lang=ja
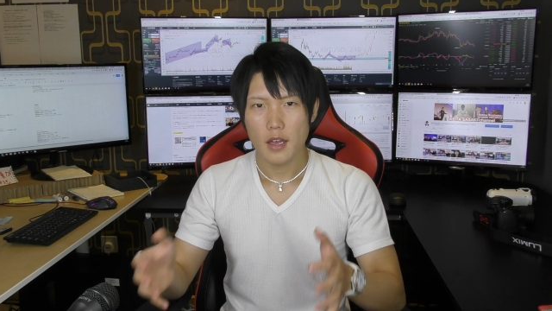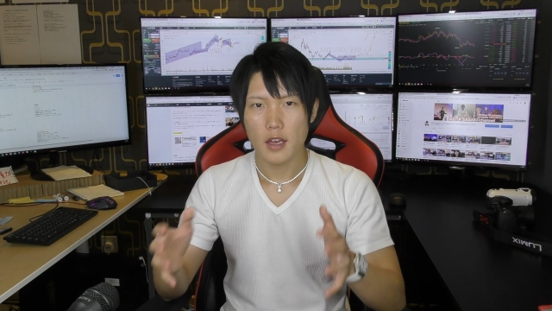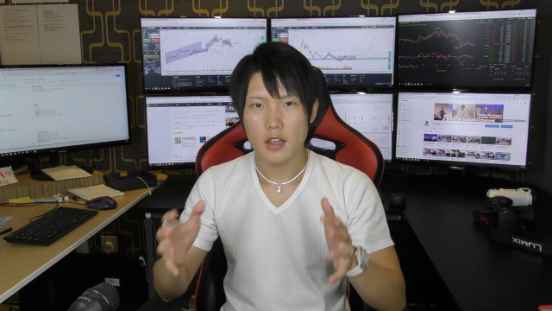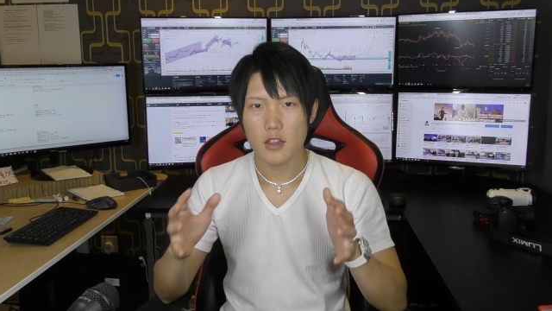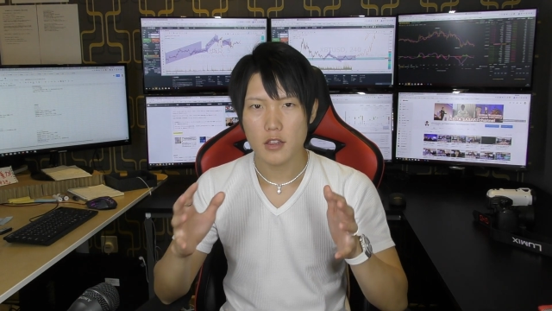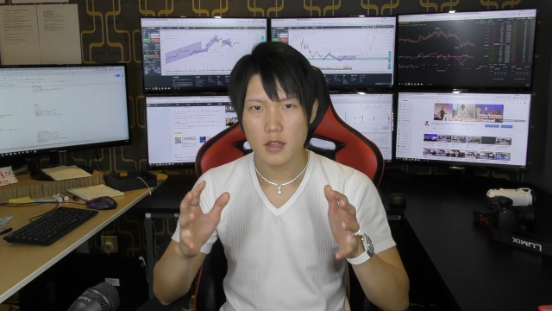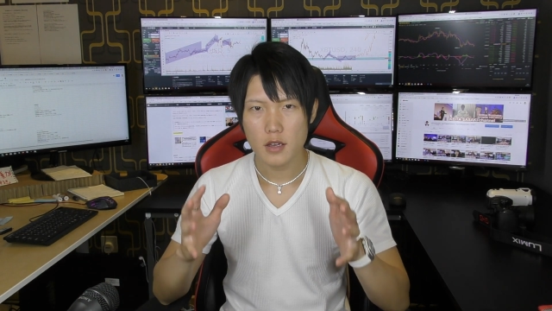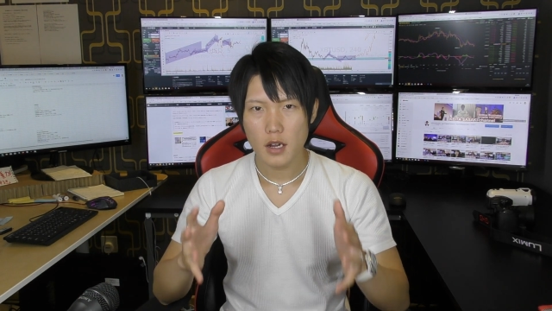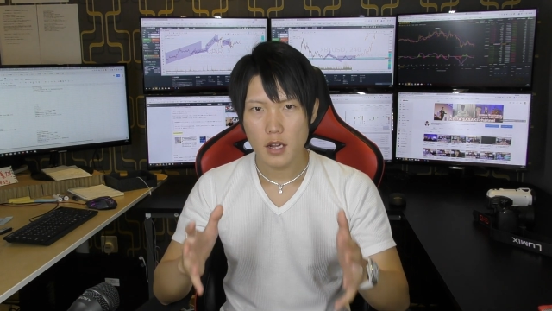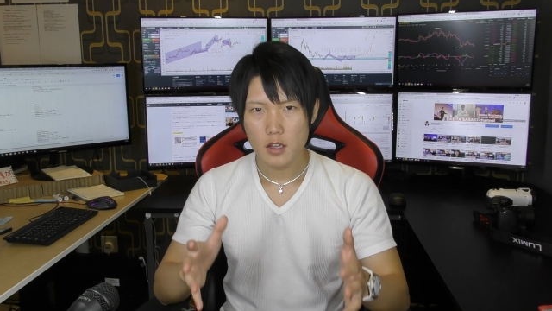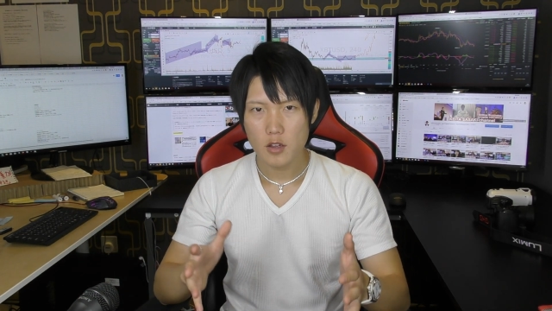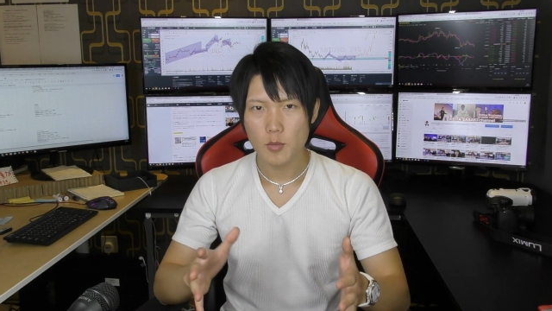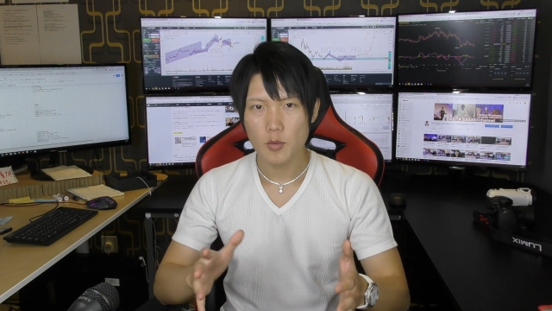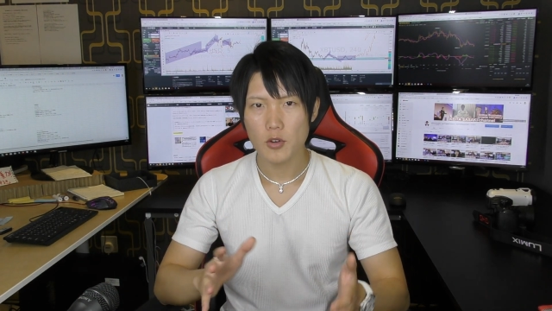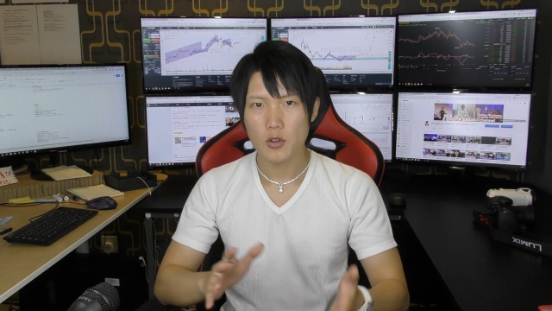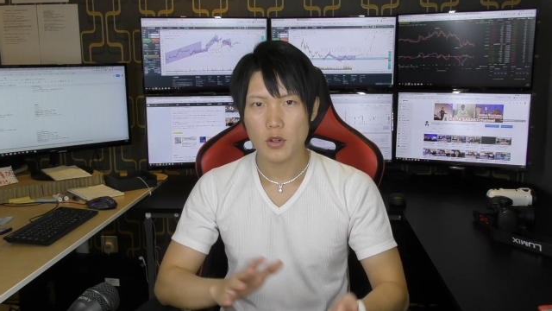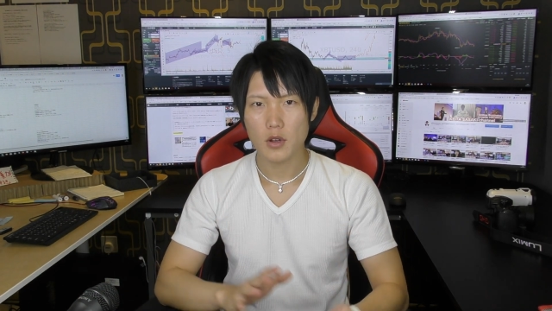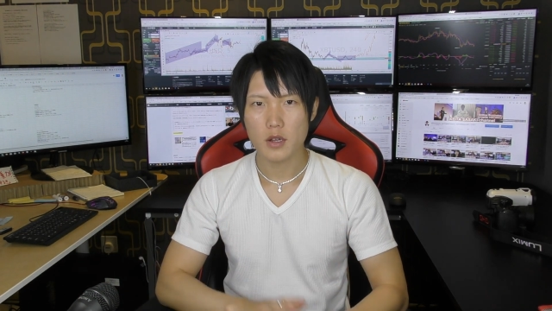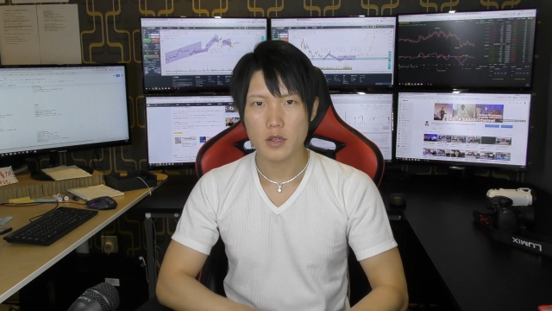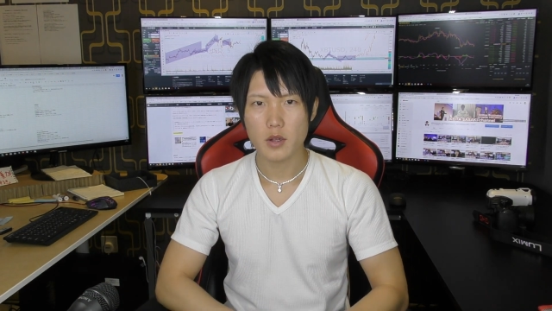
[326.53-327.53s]
しっかりと
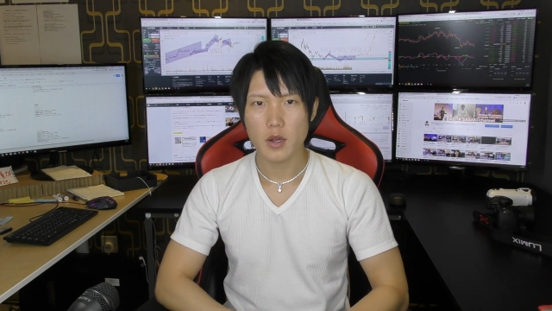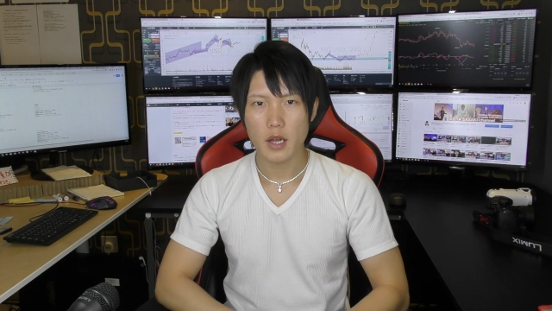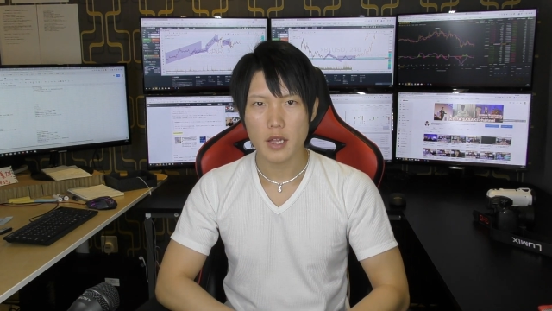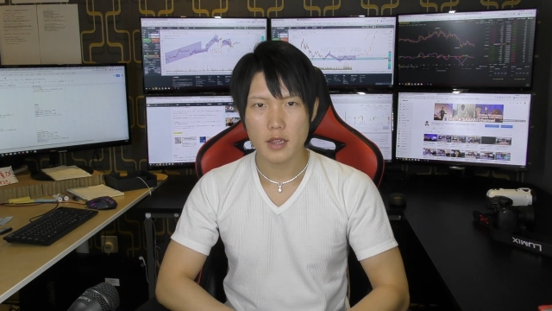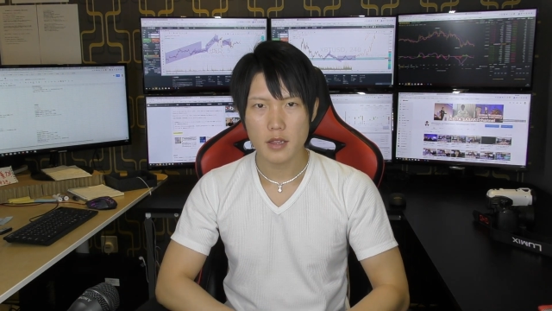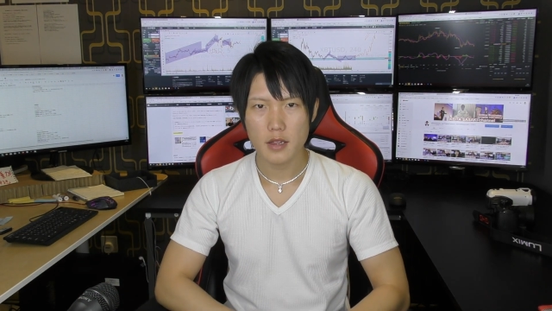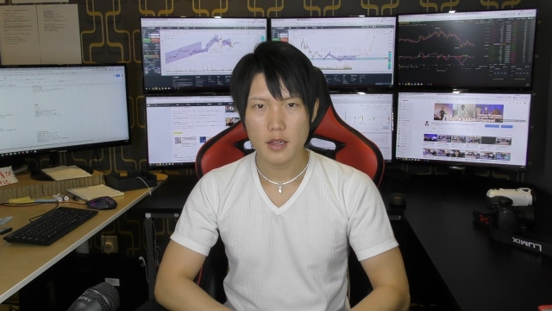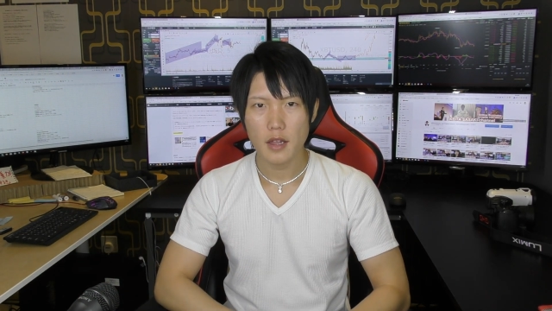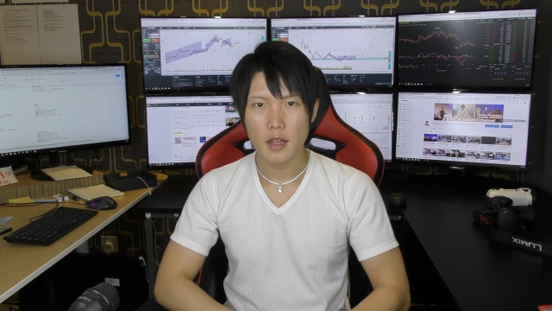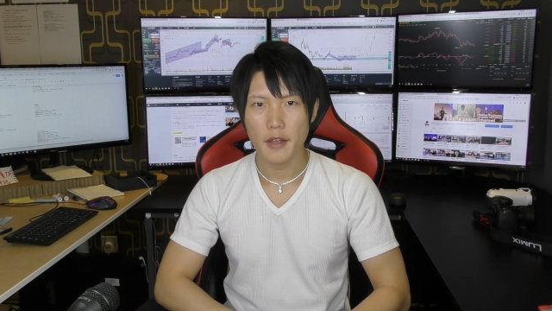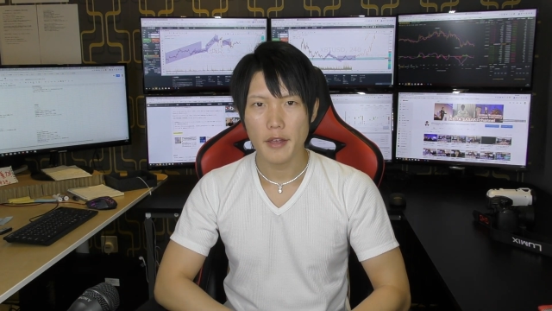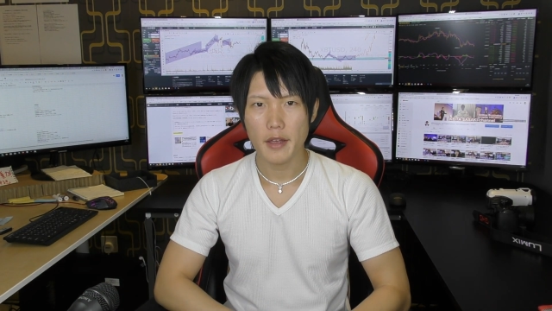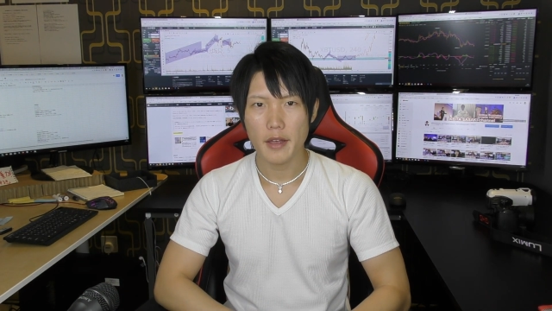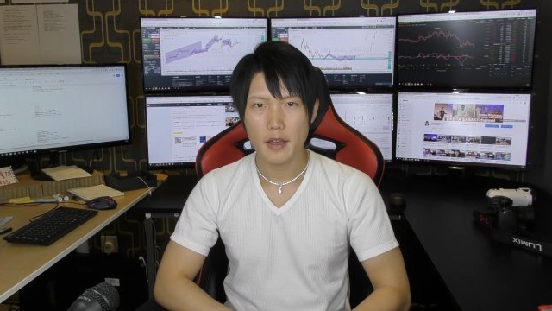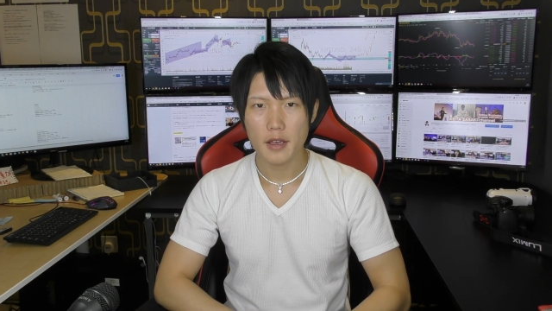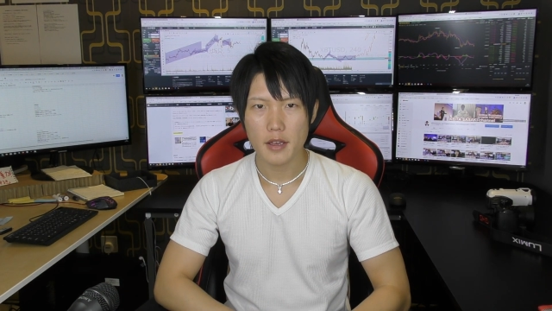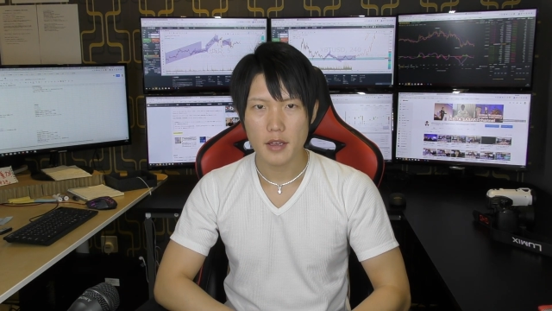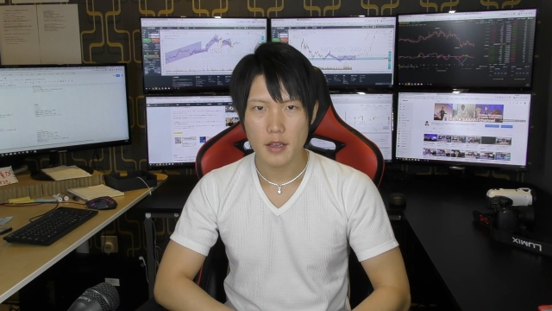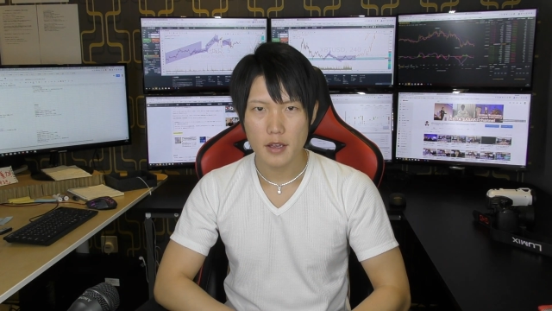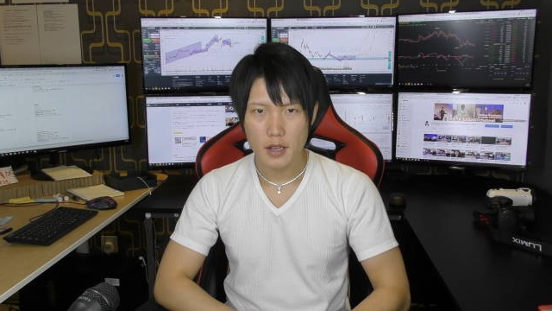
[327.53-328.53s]
プロダクトがあっ
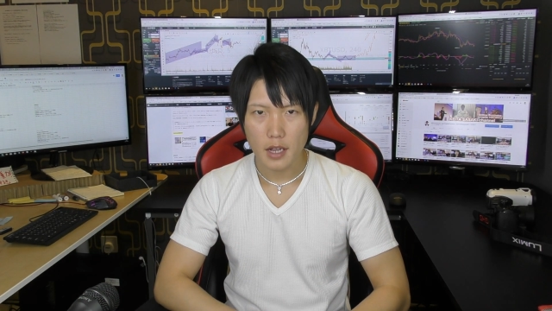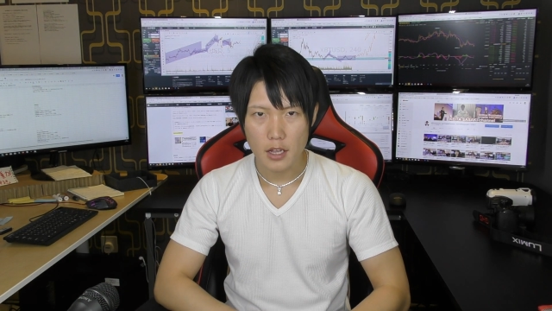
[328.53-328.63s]
て、